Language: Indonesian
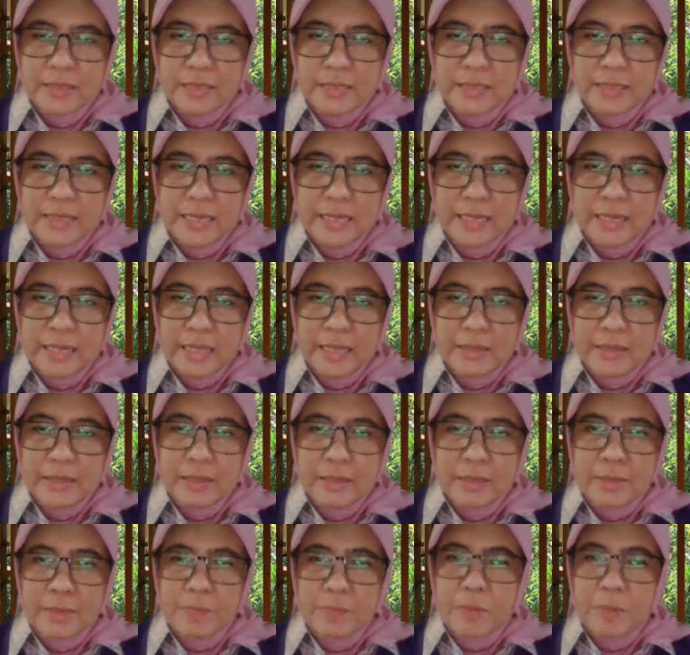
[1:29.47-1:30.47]

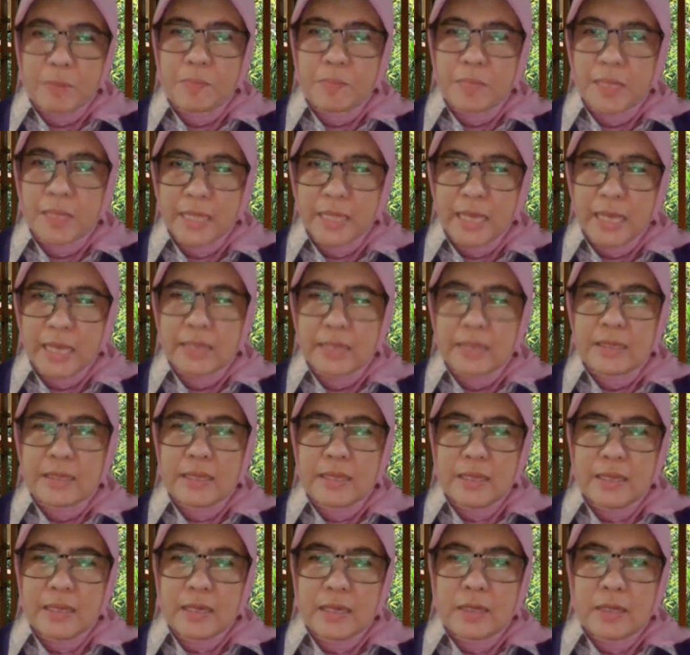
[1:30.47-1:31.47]
jajaran uh,
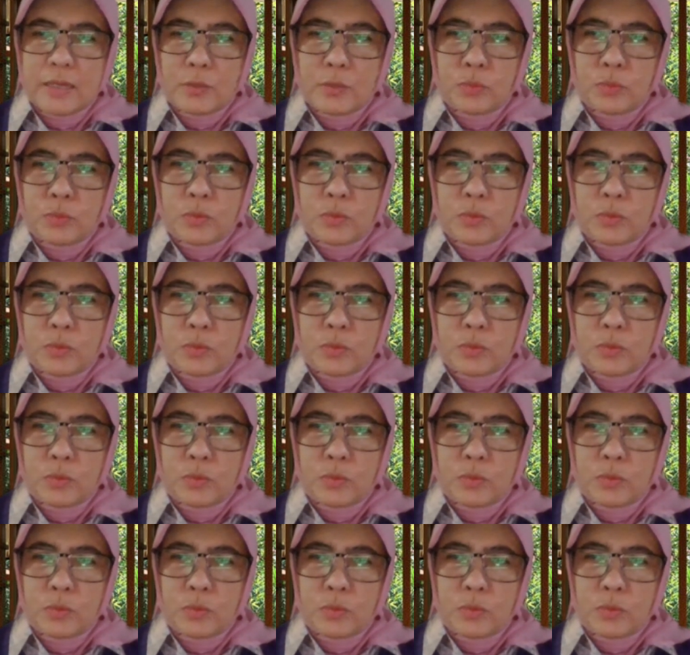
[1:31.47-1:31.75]
pimpinan uh,